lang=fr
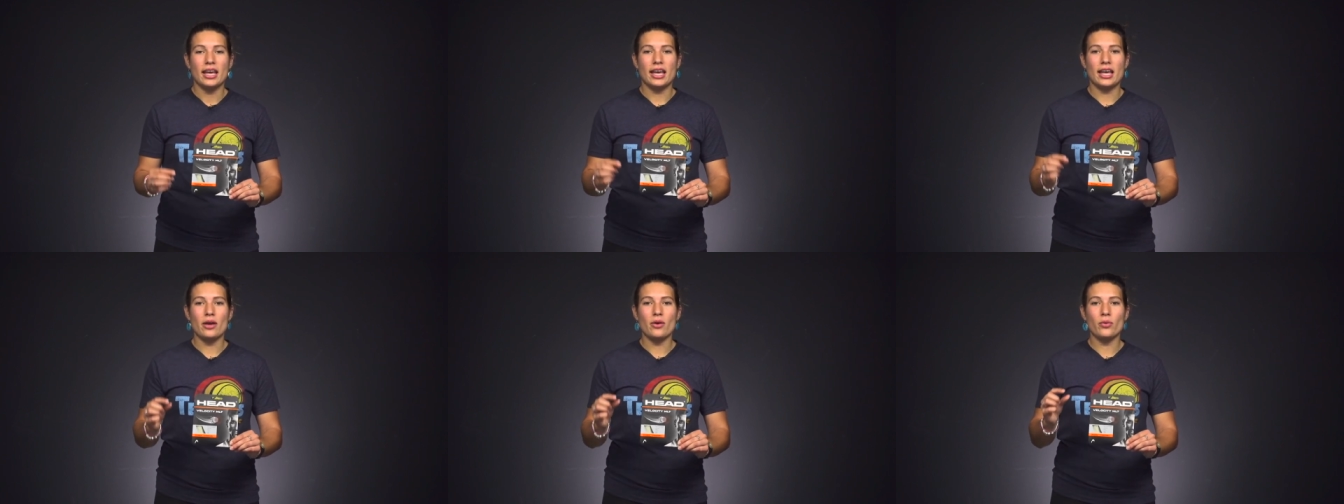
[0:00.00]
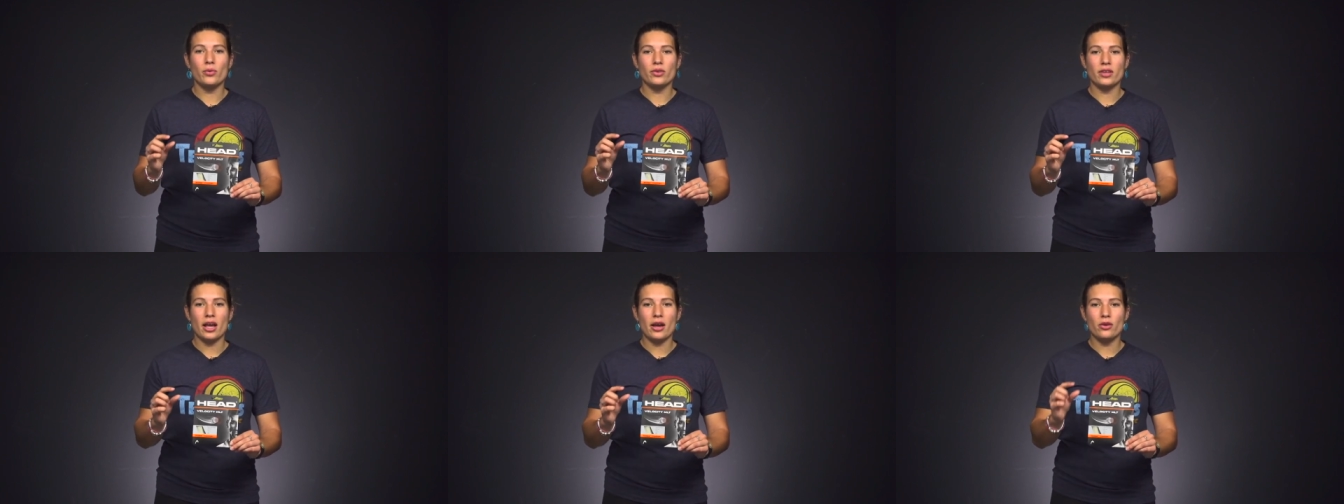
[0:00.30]
Et
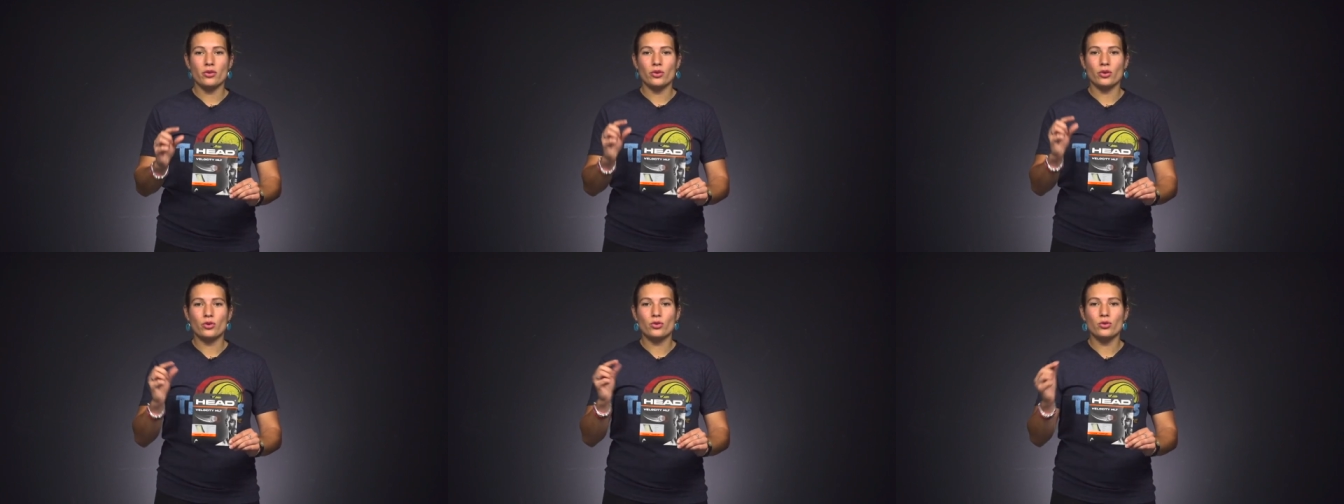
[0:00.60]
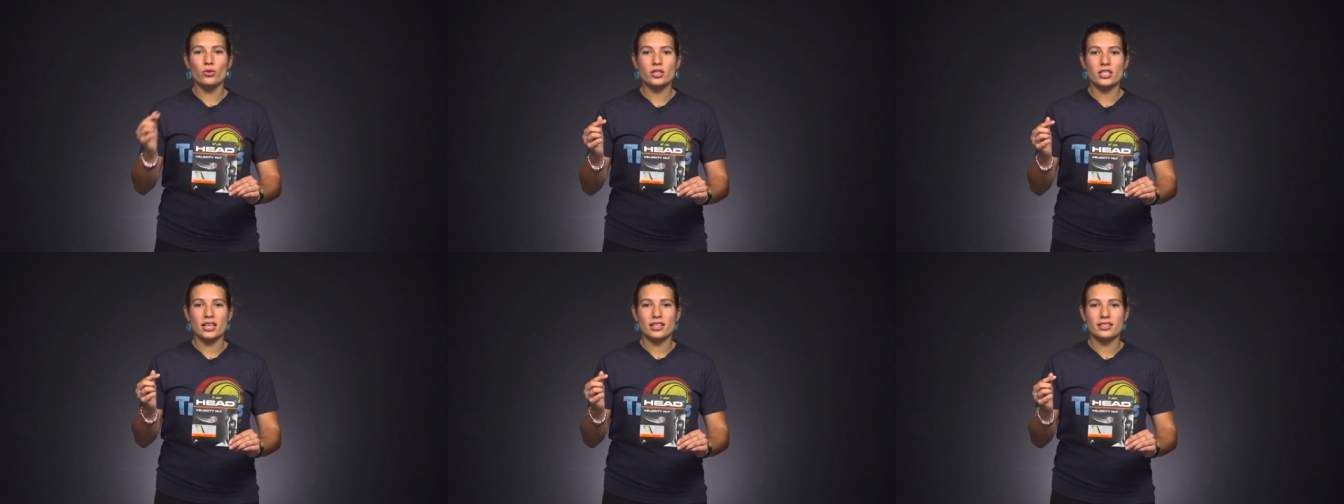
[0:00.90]
on a une
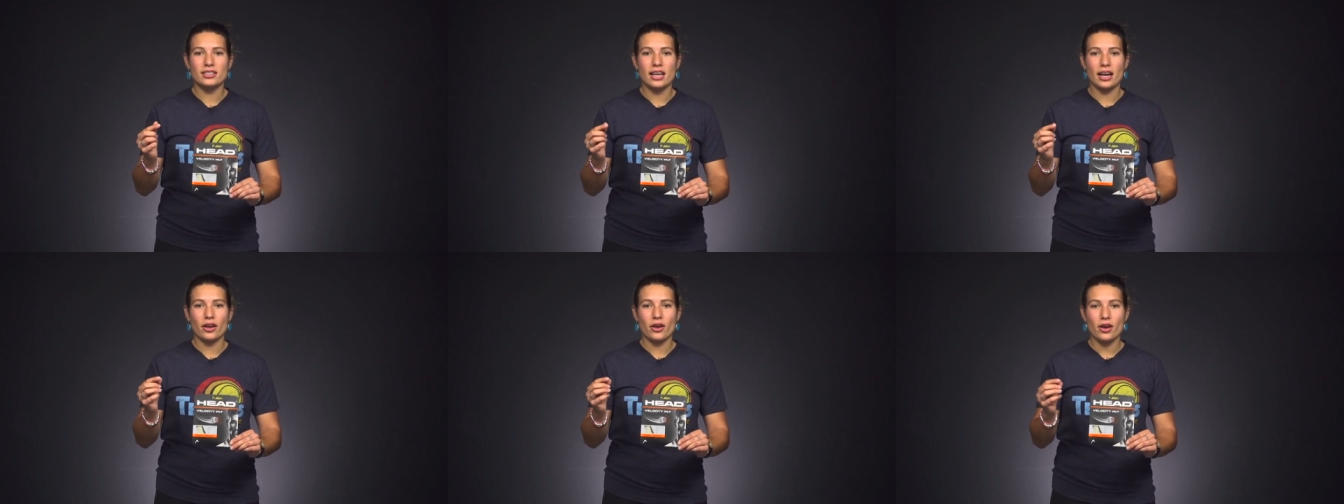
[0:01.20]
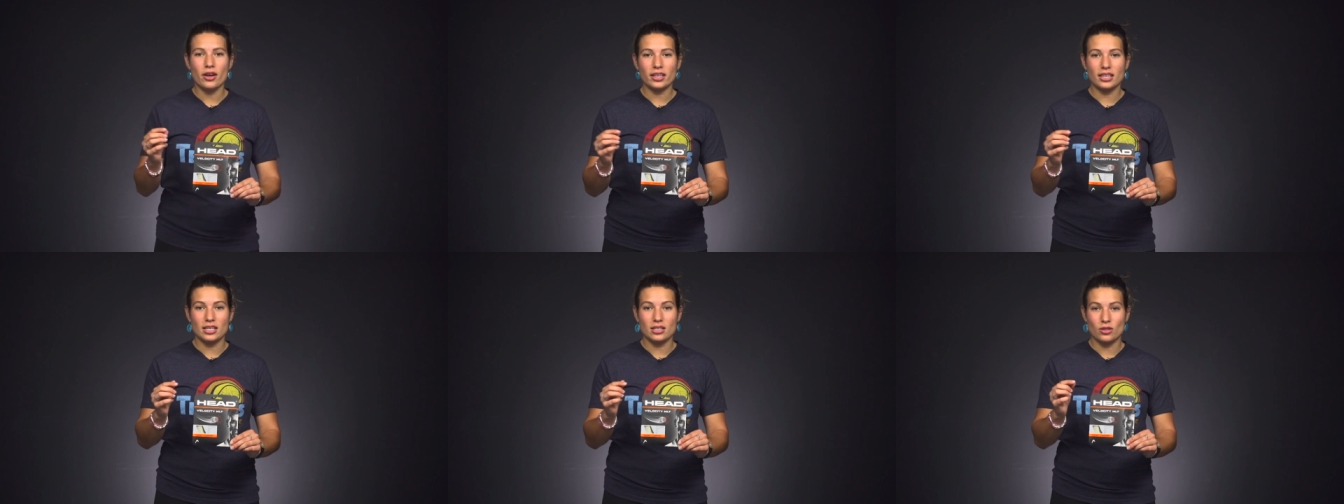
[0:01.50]
couche
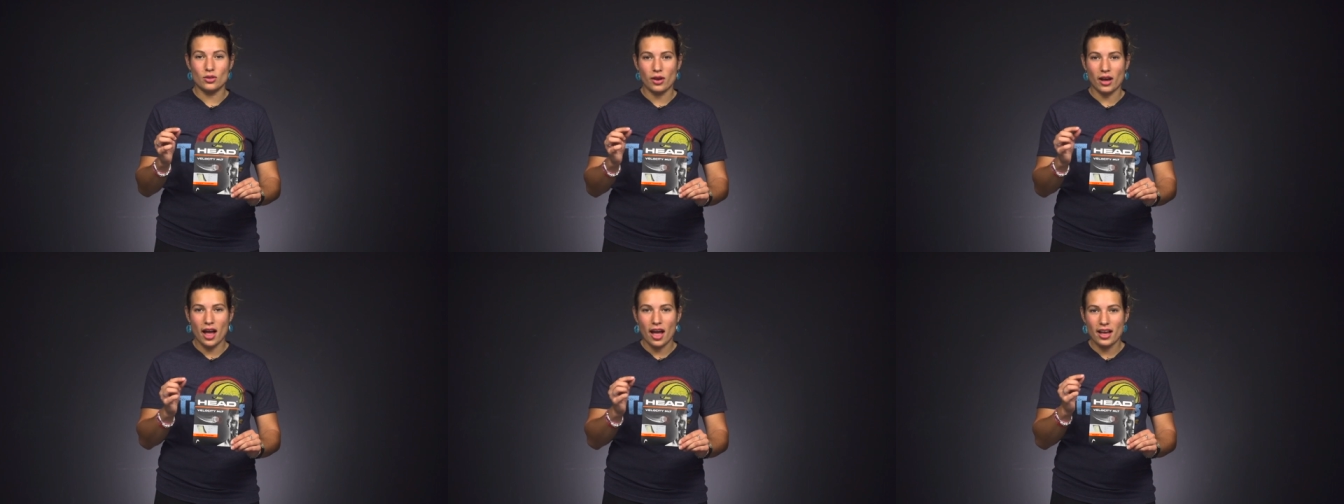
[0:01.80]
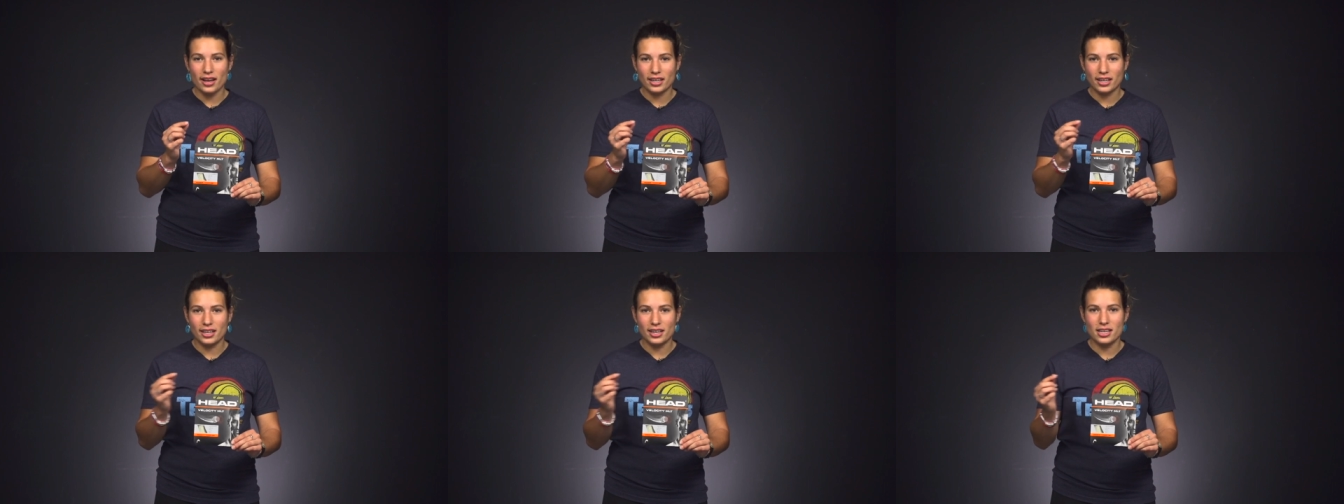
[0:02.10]
extérieure qui
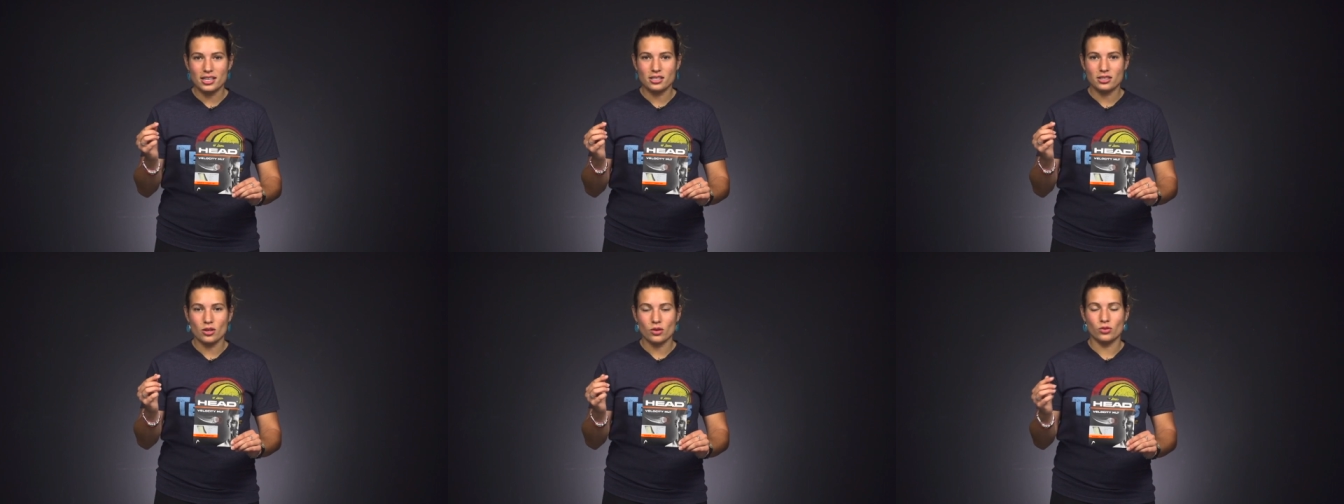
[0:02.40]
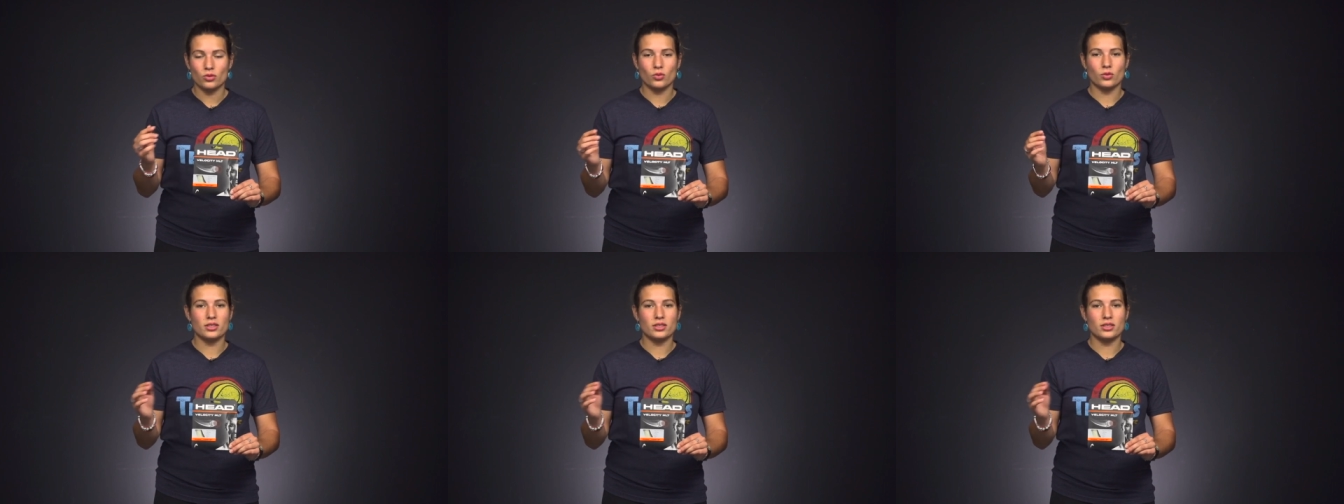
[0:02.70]
sera glissante.